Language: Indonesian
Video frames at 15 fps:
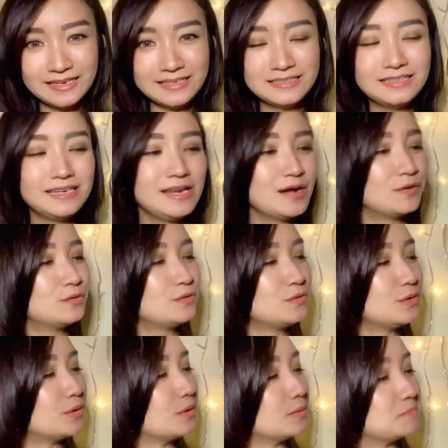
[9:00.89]
Jadi aku
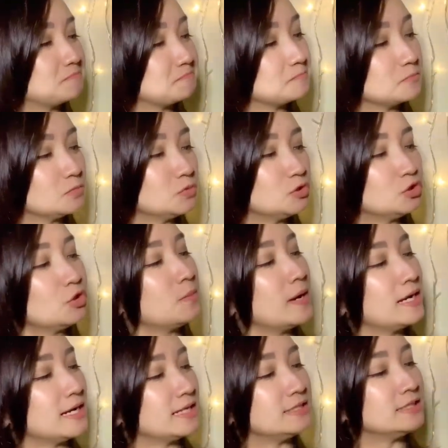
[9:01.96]
cobain
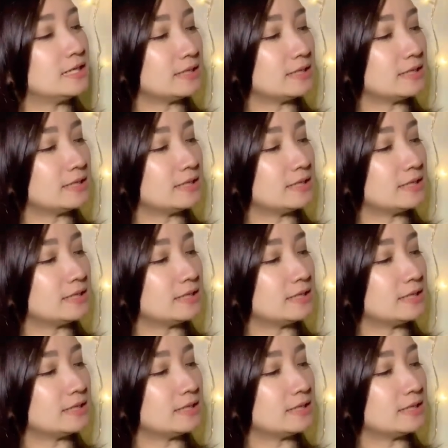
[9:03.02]
aja.